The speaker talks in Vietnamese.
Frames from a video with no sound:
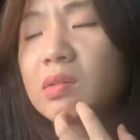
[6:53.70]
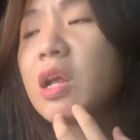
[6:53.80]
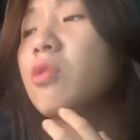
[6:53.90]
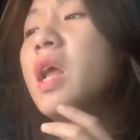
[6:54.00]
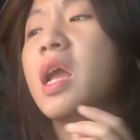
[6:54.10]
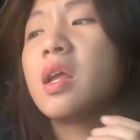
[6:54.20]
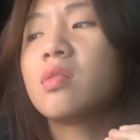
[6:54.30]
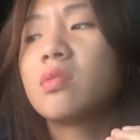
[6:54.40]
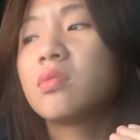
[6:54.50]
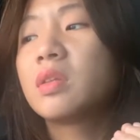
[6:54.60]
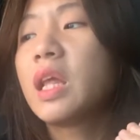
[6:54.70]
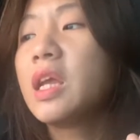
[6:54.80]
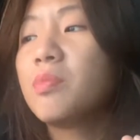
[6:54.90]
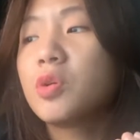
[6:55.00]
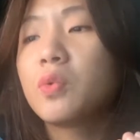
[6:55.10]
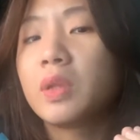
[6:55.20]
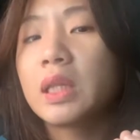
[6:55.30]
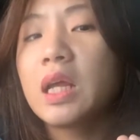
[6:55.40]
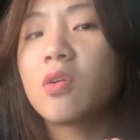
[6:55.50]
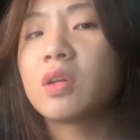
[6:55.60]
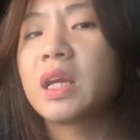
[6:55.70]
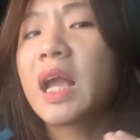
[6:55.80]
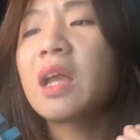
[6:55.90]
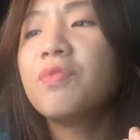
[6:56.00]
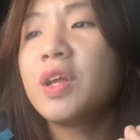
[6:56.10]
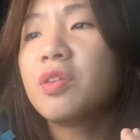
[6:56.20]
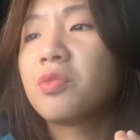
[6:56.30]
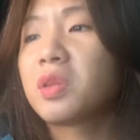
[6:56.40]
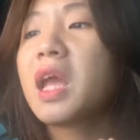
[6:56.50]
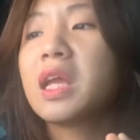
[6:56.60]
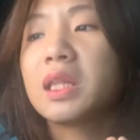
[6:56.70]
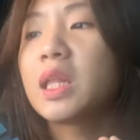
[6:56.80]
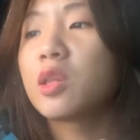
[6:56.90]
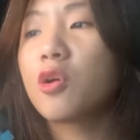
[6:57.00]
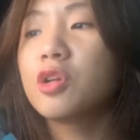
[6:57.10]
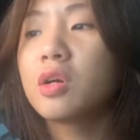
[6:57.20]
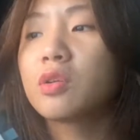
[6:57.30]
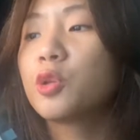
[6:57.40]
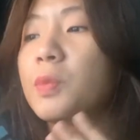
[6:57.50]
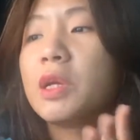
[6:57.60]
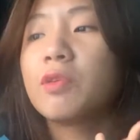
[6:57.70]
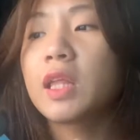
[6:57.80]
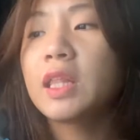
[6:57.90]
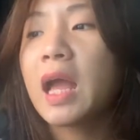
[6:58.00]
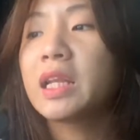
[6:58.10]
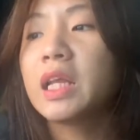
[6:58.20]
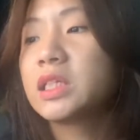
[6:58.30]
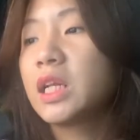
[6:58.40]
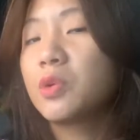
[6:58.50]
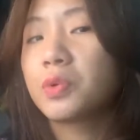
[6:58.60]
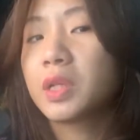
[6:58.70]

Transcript: nếu để tìm những cuốn sách có những cái cách viết nó thể hiện ra rõ được dụng ý của tác giả thì đây chính là cuốn